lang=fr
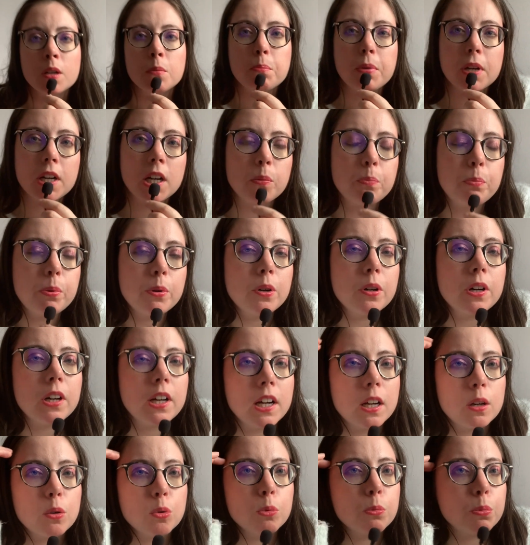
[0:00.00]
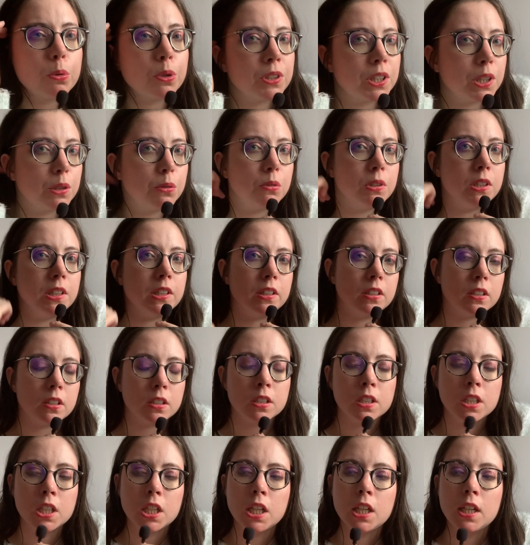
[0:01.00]
Par rapport à l'ombre d'Adeline,
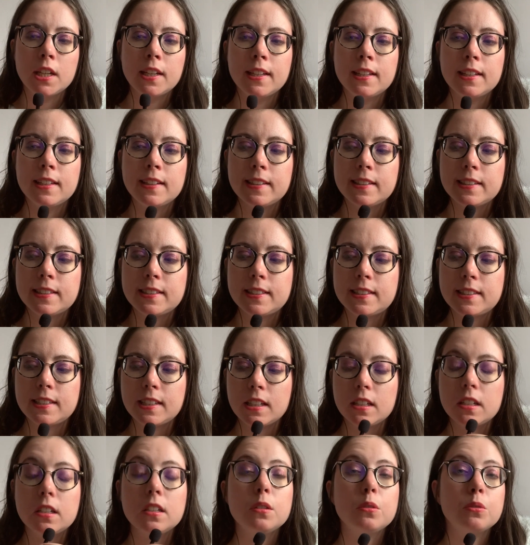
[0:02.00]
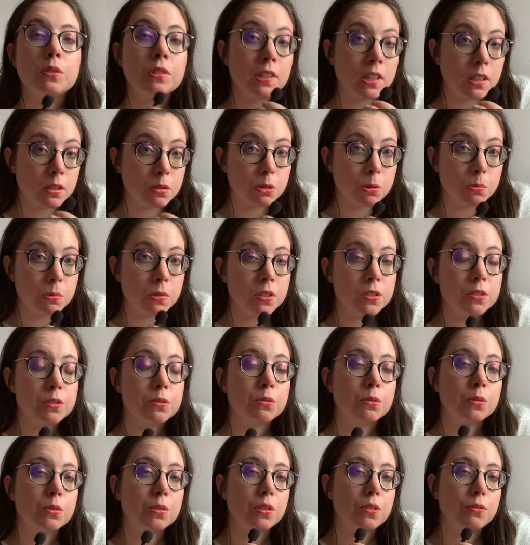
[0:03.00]
c'est une dark romance,
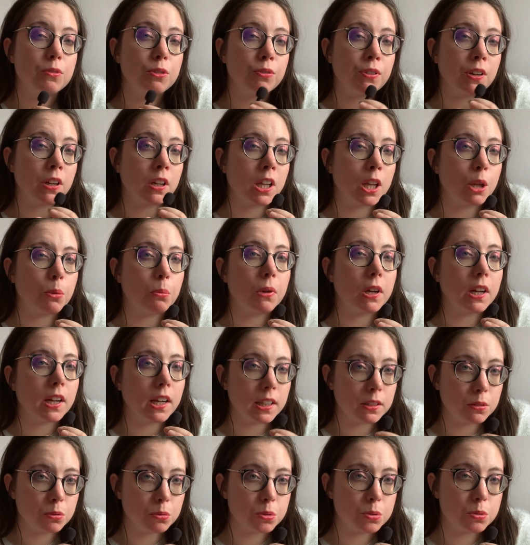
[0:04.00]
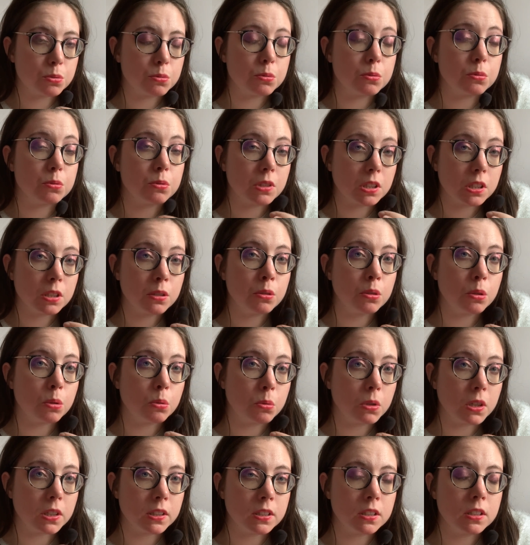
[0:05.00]
donc il faut faire quand même attention aux trigger
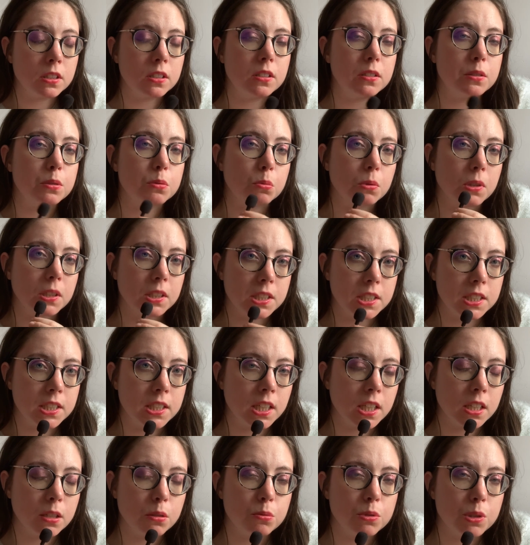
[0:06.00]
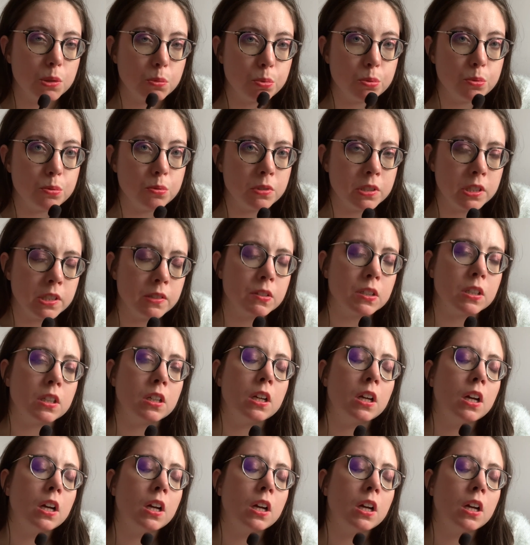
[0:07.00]
warnings qui sont indiqués au début du livre.